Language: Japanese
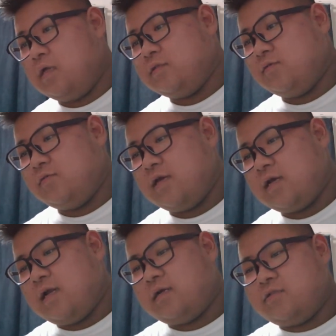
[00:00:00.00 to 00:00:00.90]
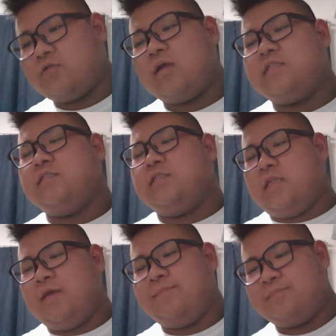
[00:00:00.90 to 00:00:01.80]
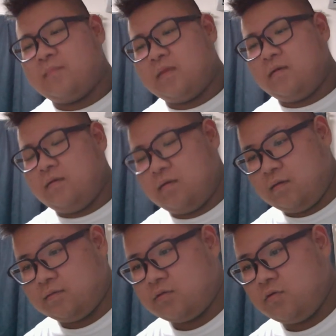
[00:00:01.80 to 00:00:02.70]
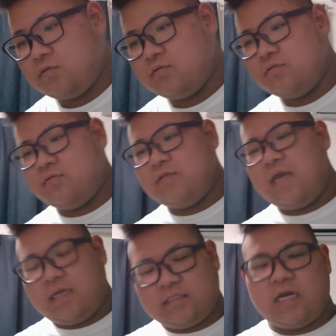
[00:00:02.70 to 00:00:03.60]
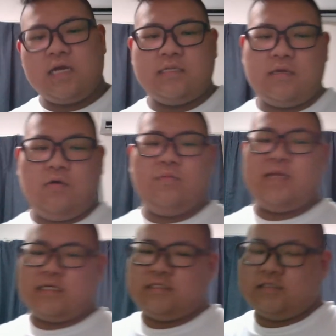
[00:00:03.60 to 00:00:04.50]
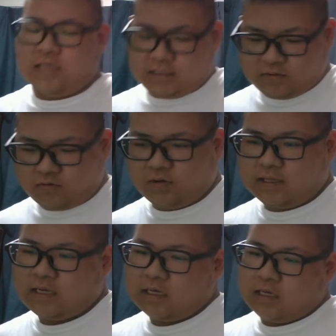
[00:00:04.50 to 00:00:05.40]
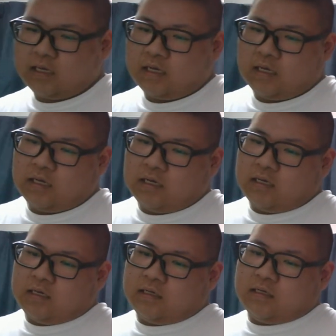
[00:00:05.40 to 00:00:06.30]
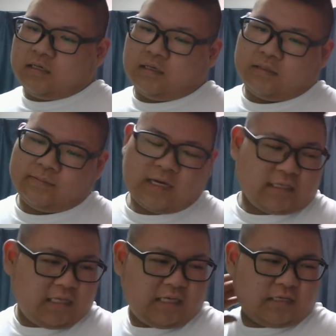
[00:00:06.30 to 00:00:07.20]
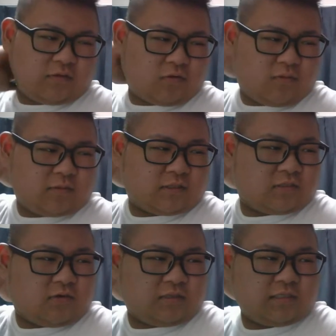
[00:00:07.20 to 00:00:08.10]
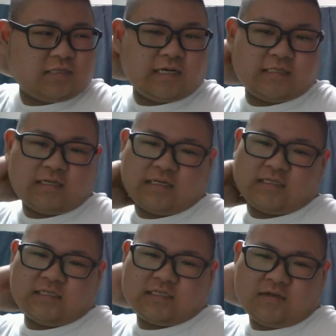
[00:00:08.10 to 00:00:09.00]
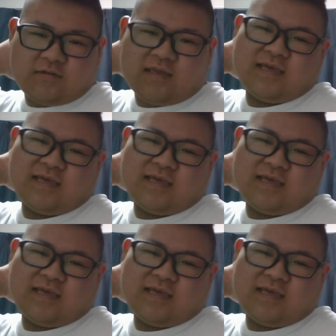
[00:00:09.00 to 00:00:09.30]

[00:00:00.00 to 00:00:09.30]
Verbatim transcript: そういう絵柄クソらしいんでね。うん、そういう売り上げしか考えないゴミらしいんで、日本はね。うん、なんか天気の子もすごいディスられてるらしいですけどね。